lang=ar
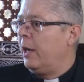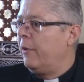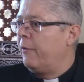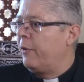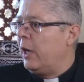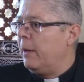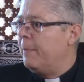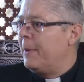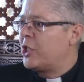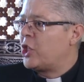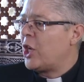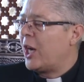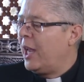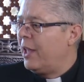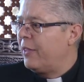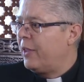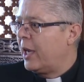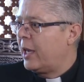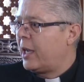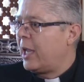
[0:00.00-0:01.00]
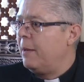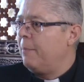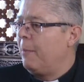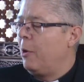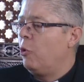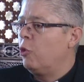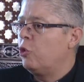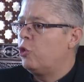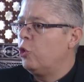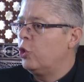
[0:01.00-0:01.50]
المجال هذا كان
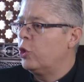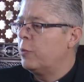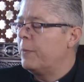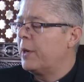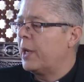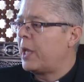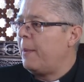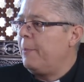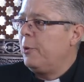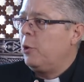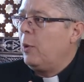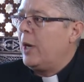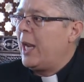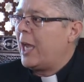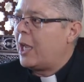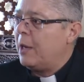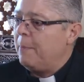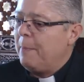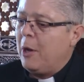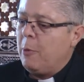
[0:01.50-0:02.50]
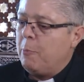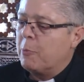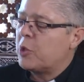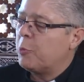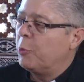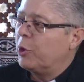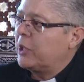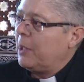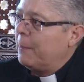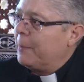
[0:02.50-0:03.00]
موجود من قبل ولكن ما مش
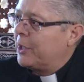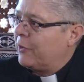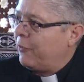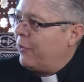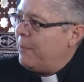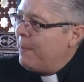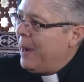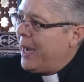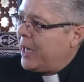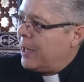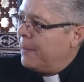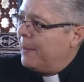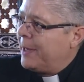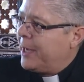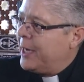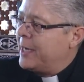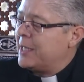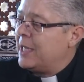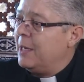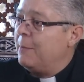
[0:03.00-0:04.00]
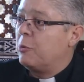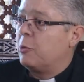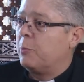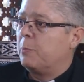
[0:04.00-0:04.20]
مرتبط في المحكمة الكنسية